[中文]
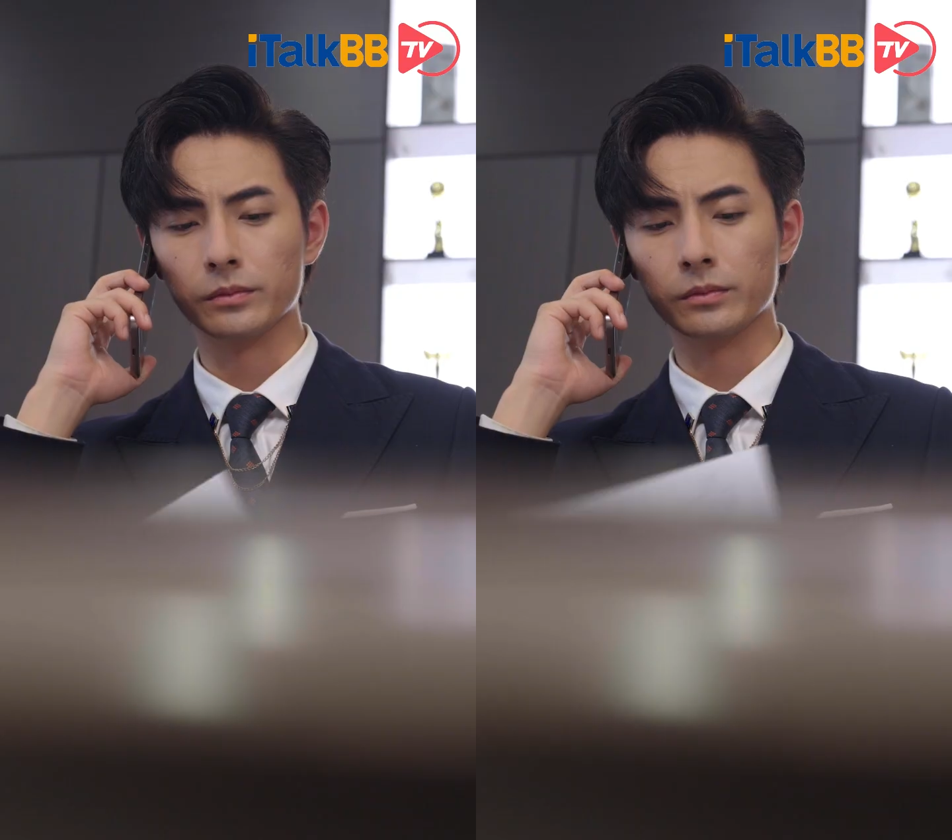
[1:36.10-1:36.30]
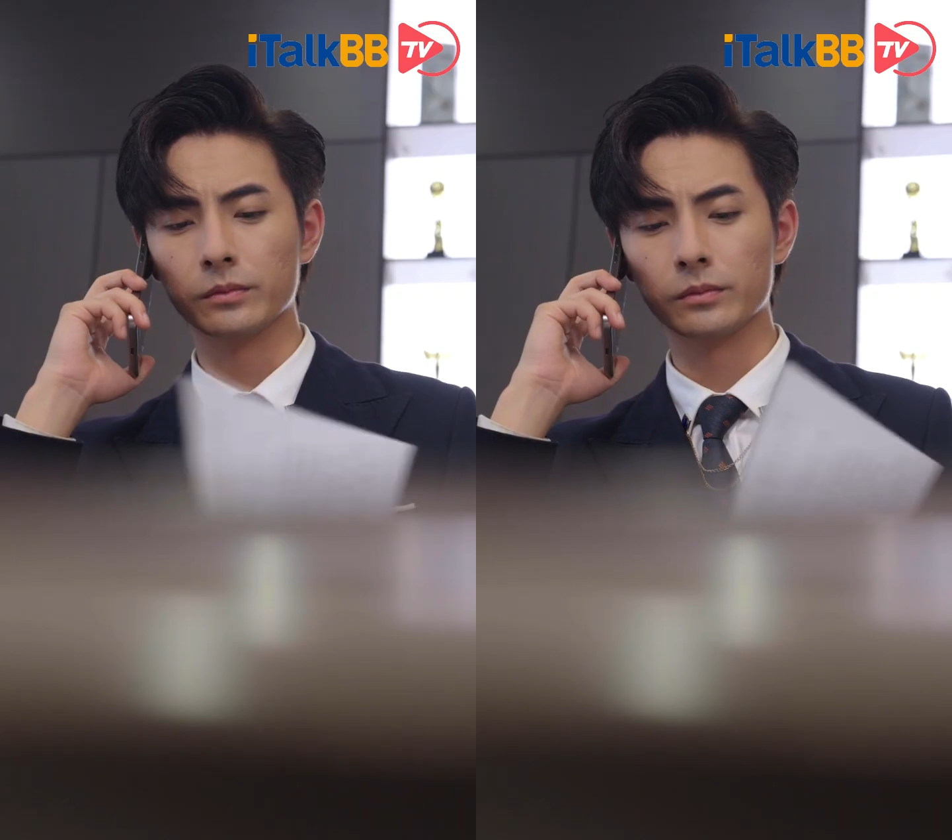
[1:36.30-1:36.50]

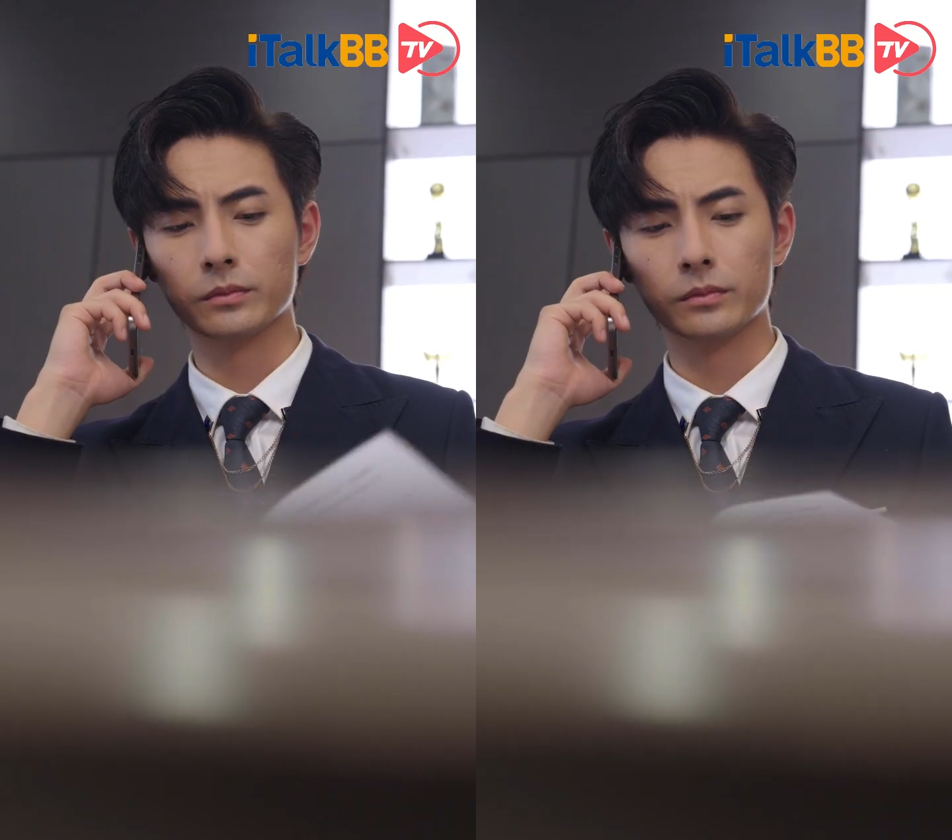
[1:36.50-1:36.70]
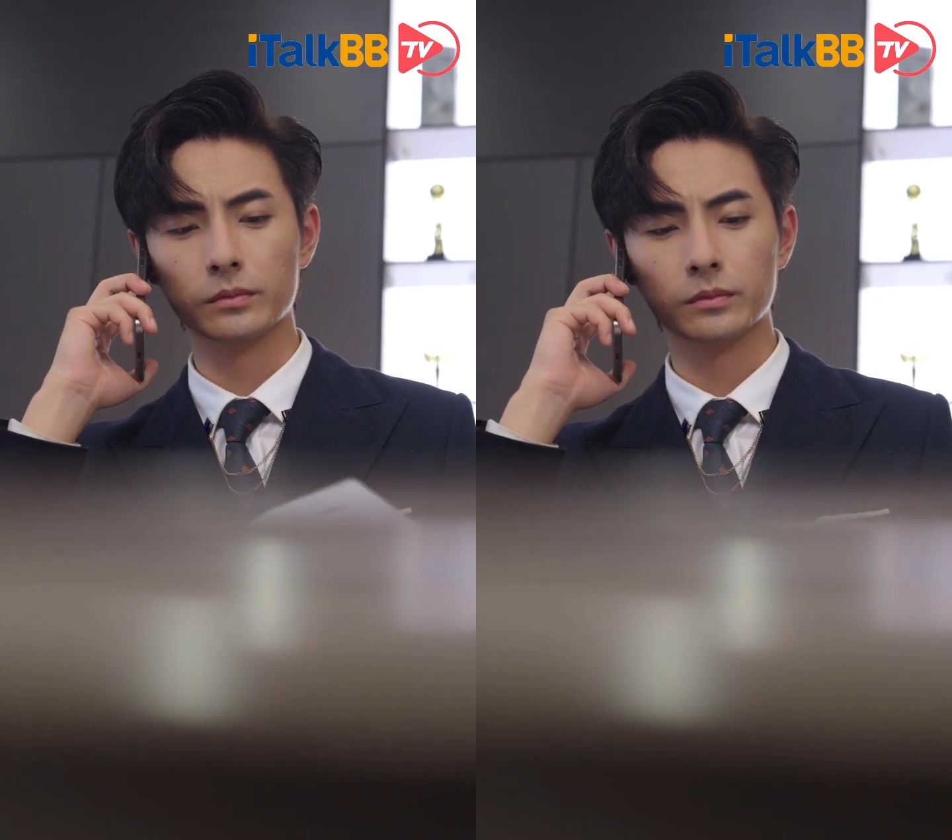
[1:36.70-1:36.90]
嗯，
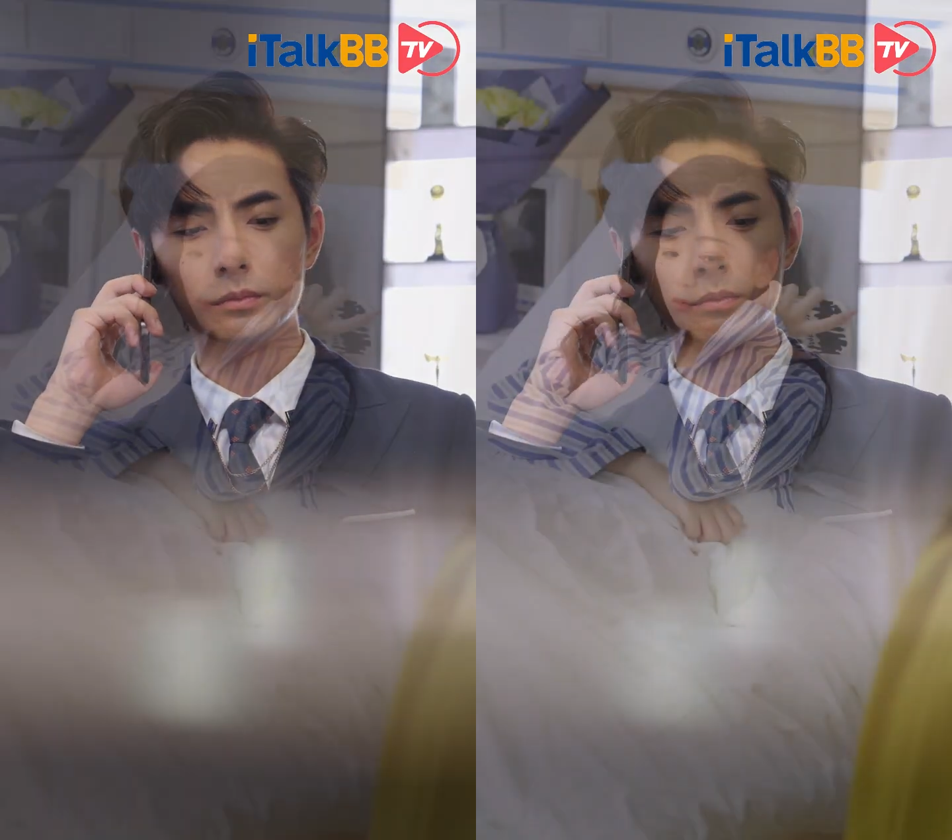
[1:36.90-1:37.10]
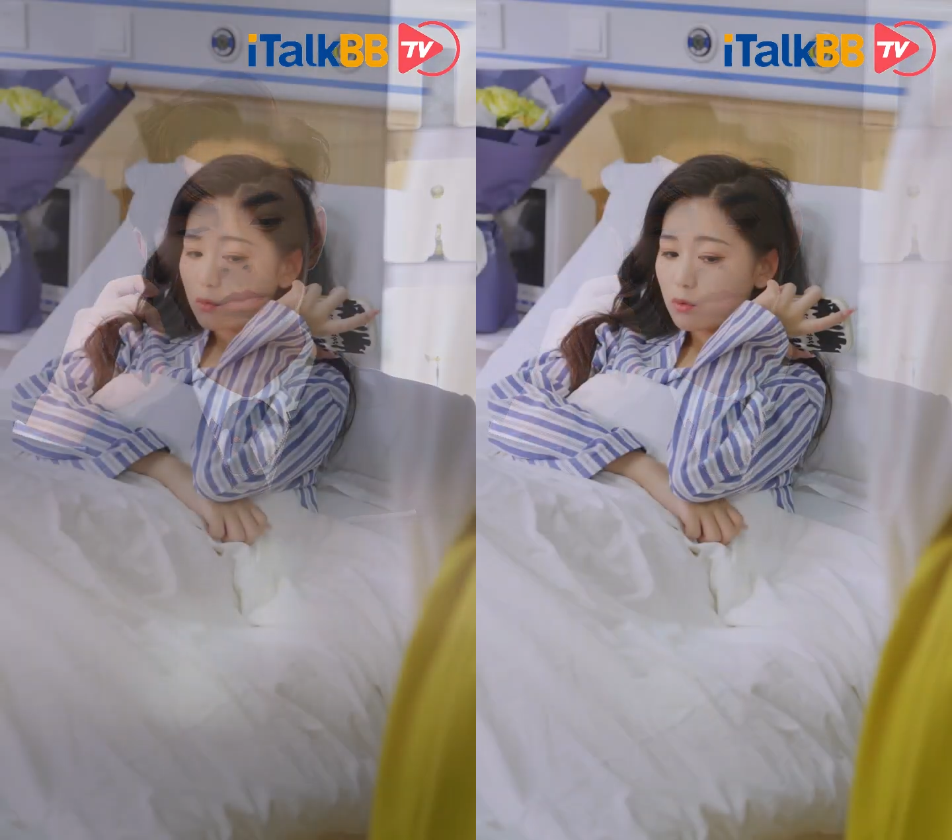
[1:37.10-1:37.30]

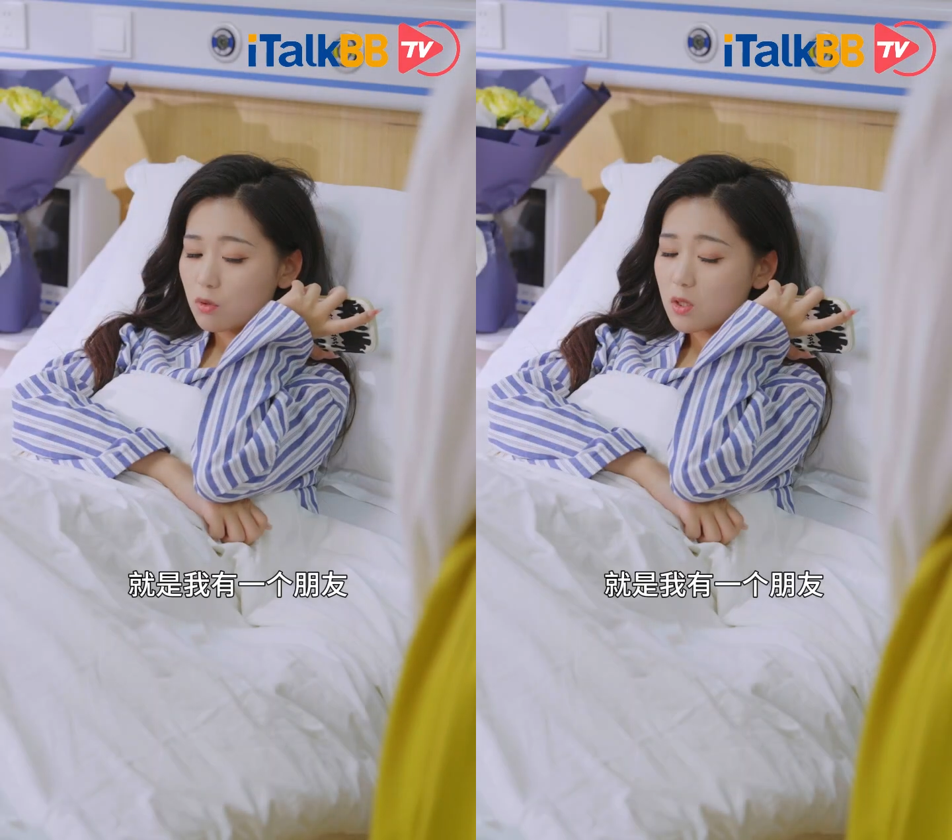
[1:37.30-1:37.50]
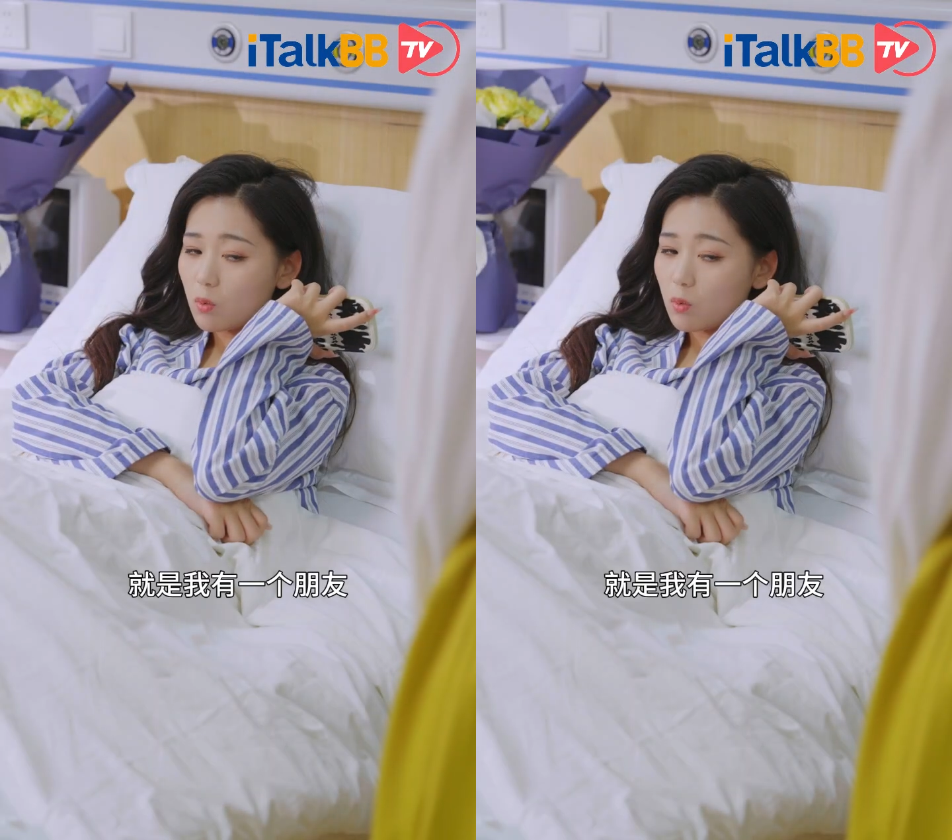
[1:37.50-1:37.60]
就是